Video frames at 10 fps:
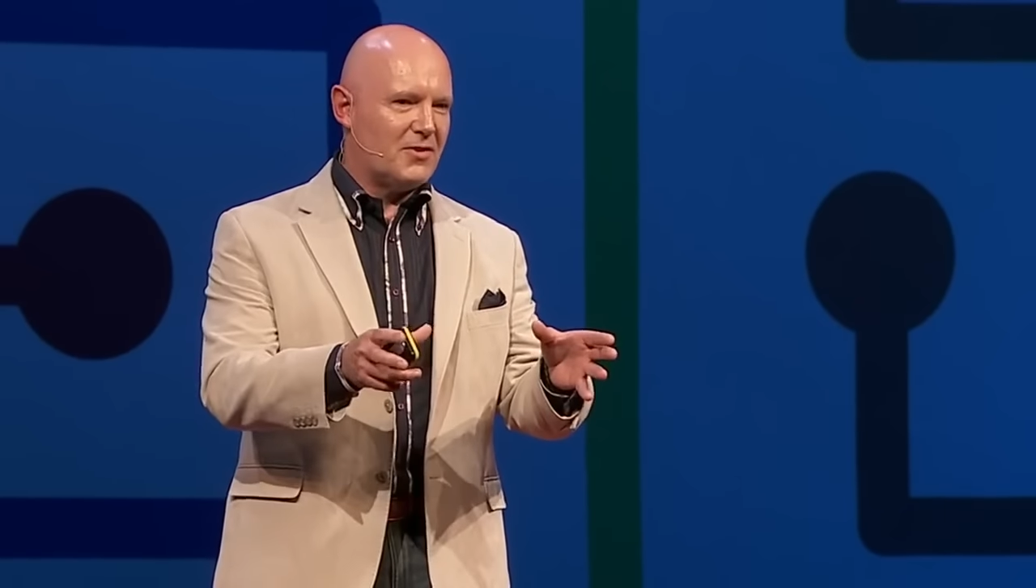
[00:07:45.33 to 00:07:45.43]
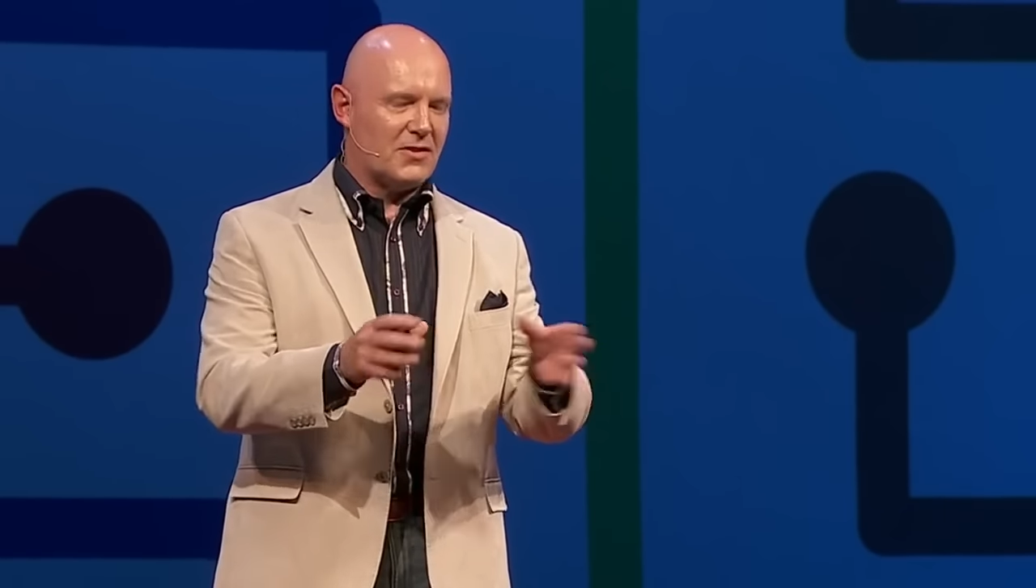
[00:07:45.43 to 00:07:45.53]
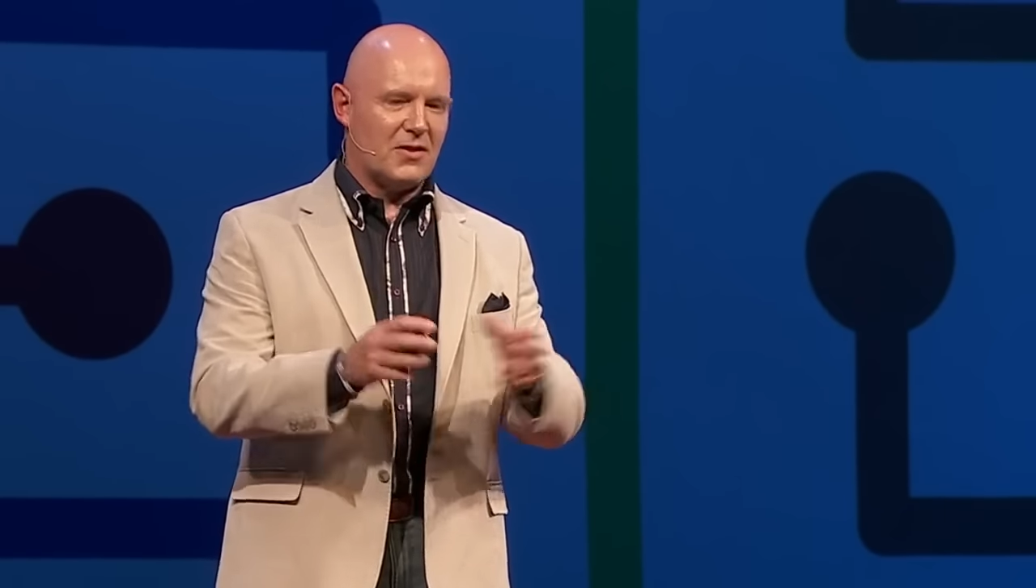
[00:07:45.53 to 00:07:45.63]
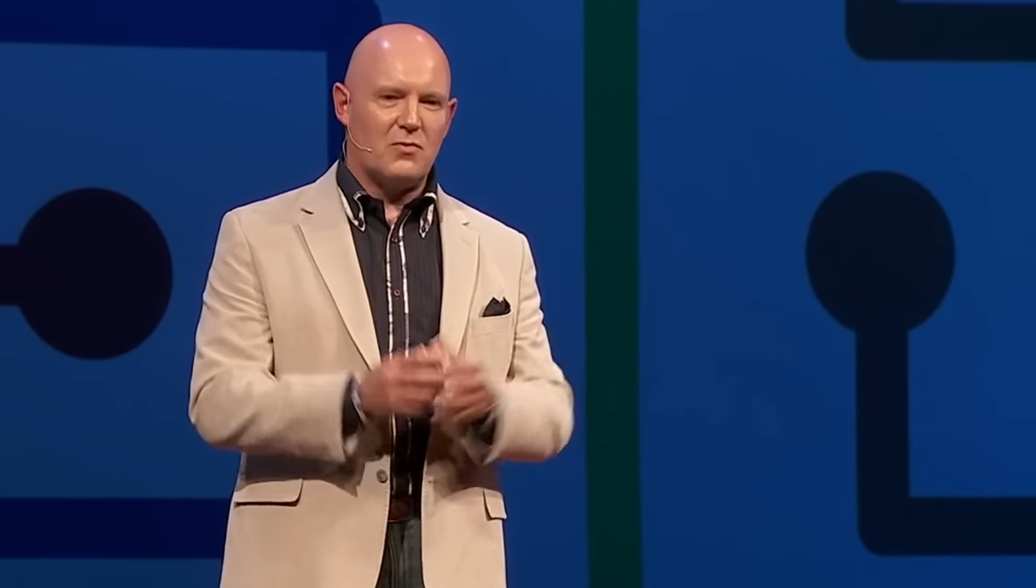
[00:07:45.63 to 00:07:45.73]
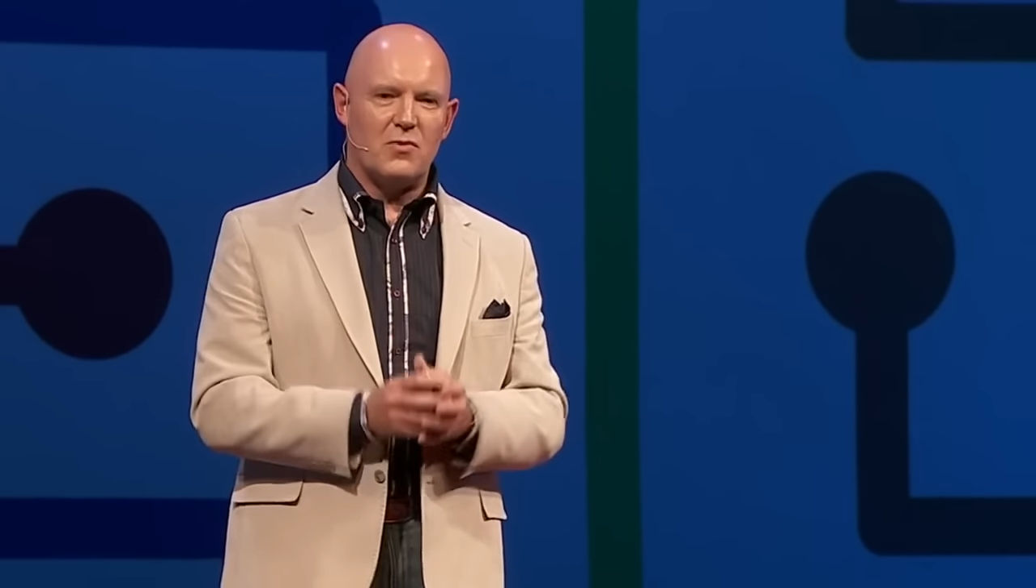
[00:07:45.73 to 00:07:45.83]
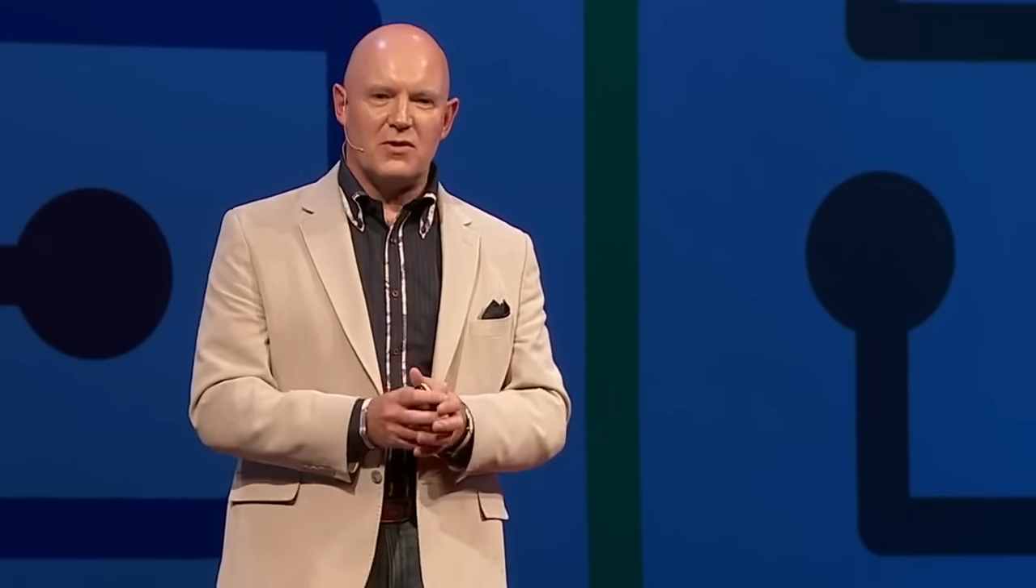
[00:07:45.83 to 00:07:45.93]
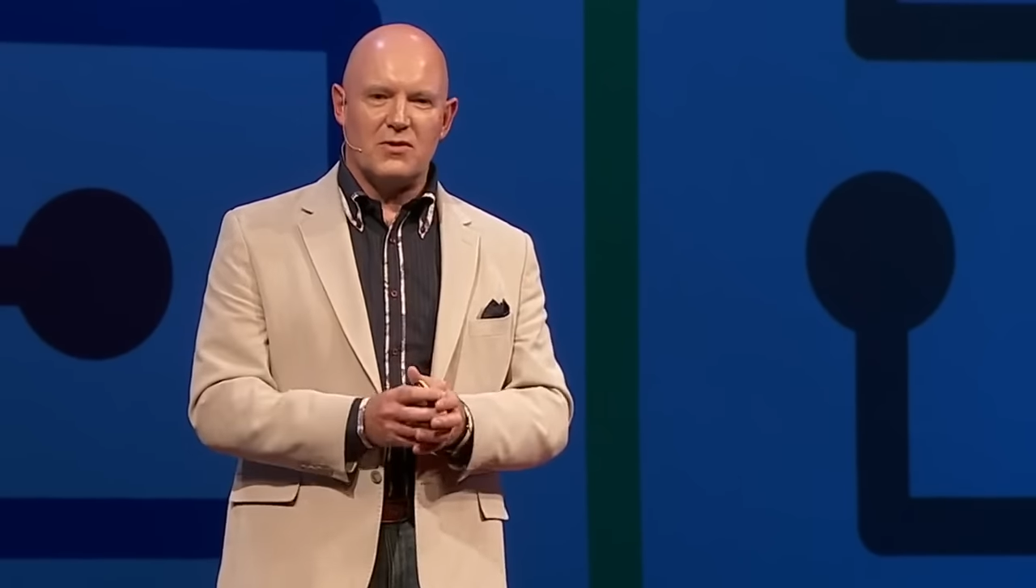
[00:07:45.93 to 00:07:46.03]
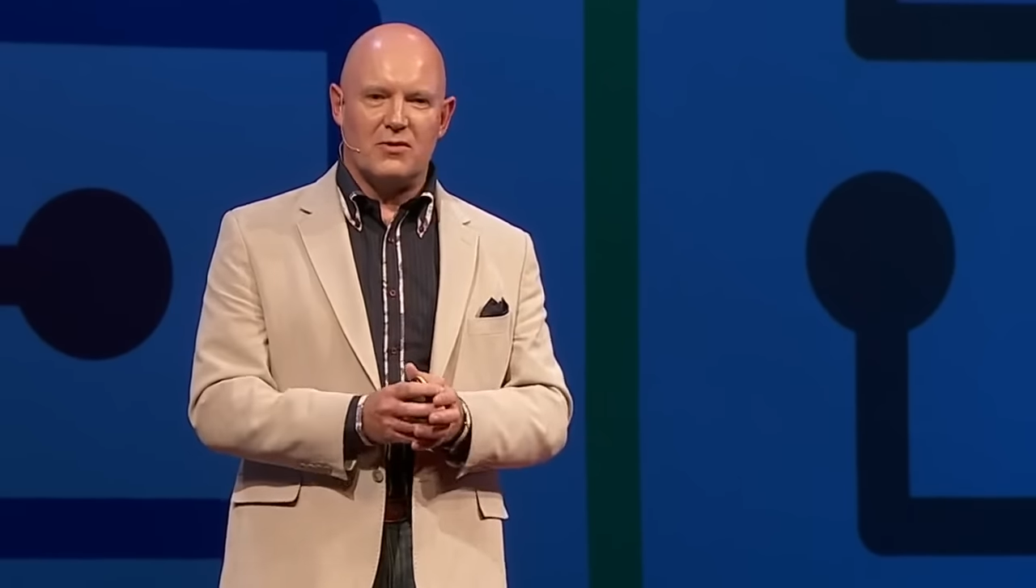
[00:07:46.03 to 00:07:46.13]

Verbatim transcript: Помните, ни